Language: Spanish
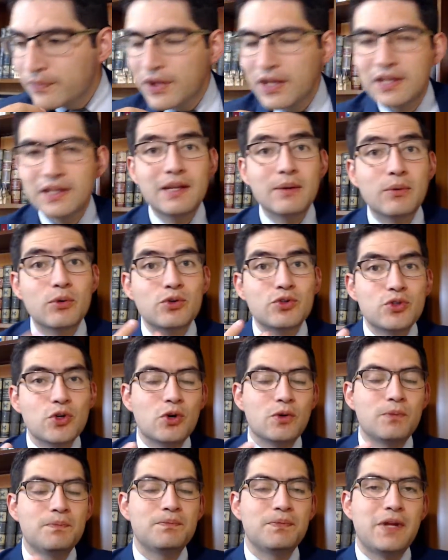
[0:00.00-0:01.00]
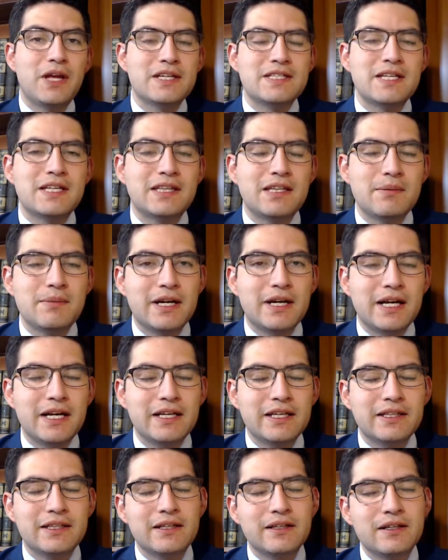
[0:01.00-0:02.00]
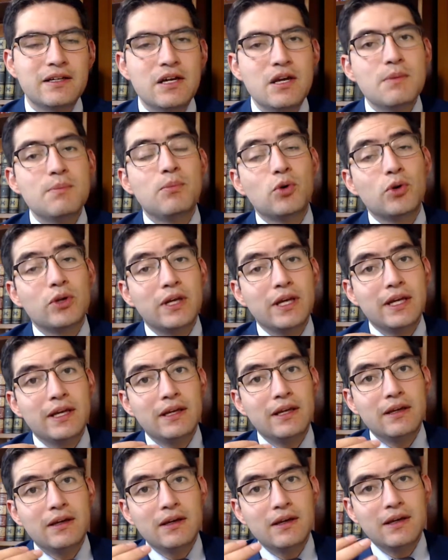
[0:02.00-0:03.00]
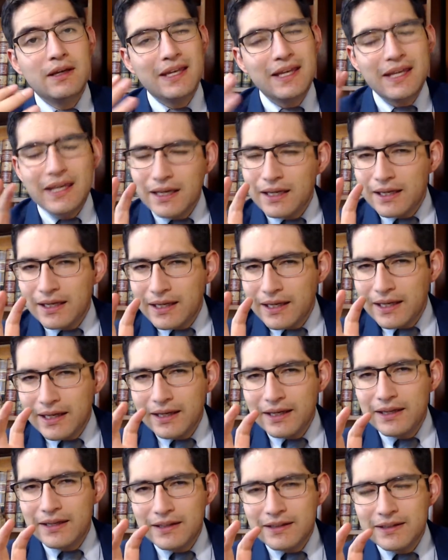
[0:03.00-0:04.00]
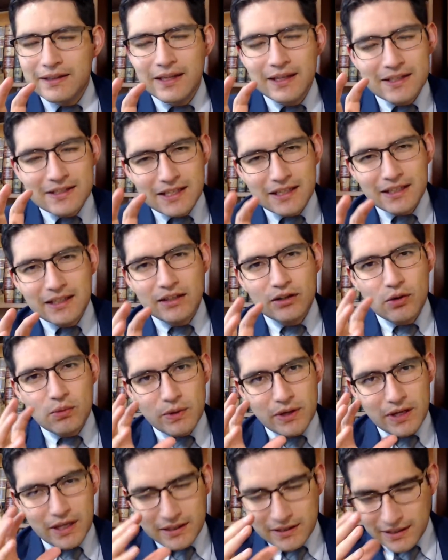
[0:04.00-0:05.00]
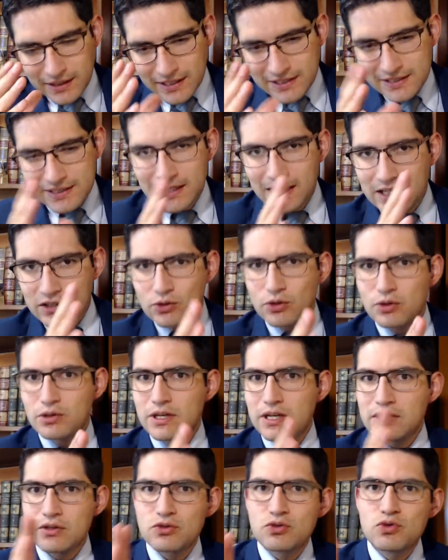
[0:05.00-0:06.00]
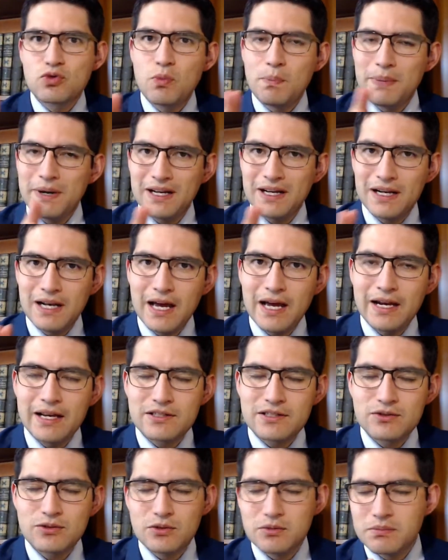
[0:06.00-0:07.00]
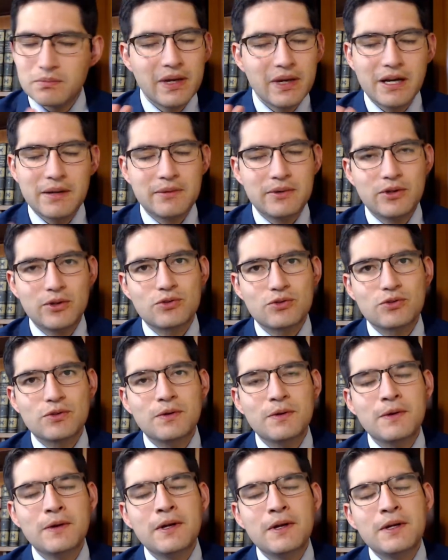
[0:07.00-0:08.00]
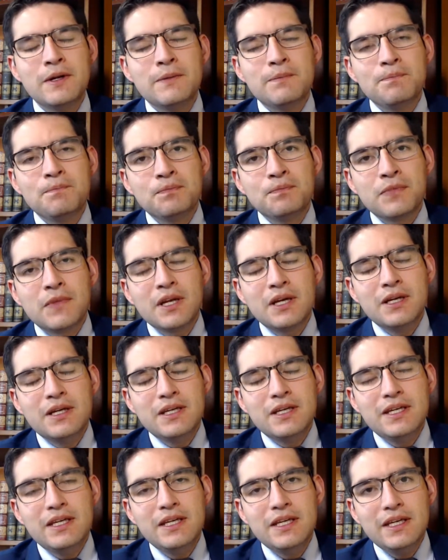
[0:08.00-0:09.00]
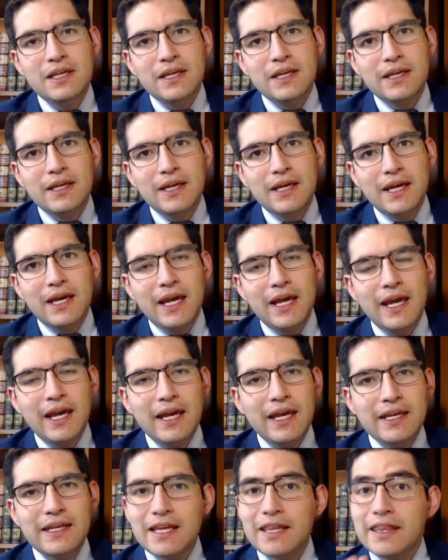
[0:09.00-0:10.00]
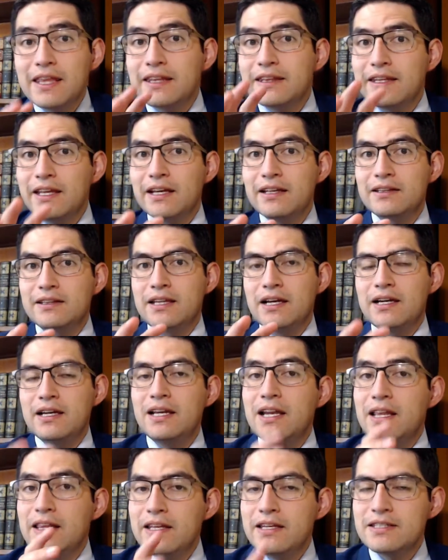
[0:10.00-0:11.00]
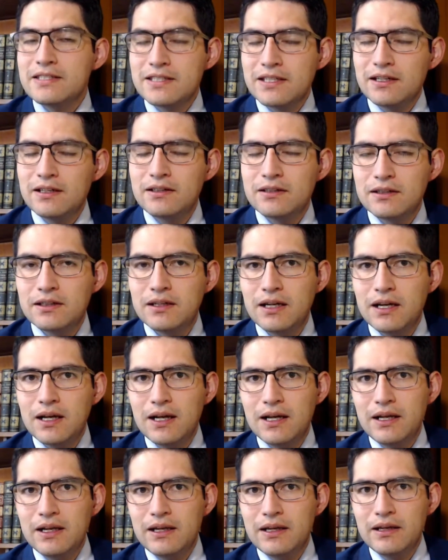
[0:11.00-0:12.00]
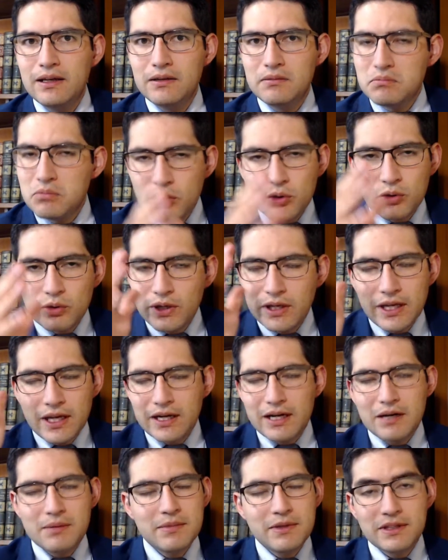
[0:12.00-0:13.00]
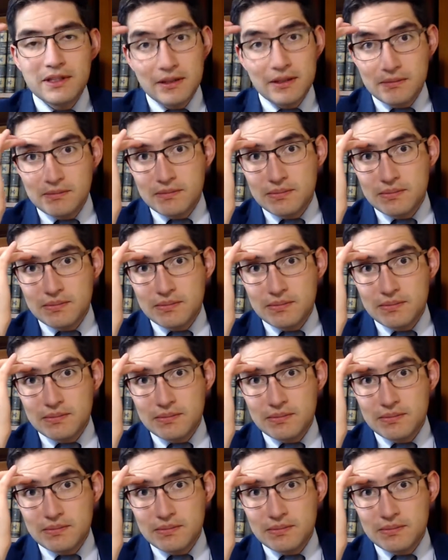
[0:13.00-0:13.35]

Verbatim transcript: devoción a Santa Margarita, porque qué, interesante como ella tiene así las cosas súper claras, ¿no? Maravilloso. Y ella detecta y le dice, bueno, ella realmente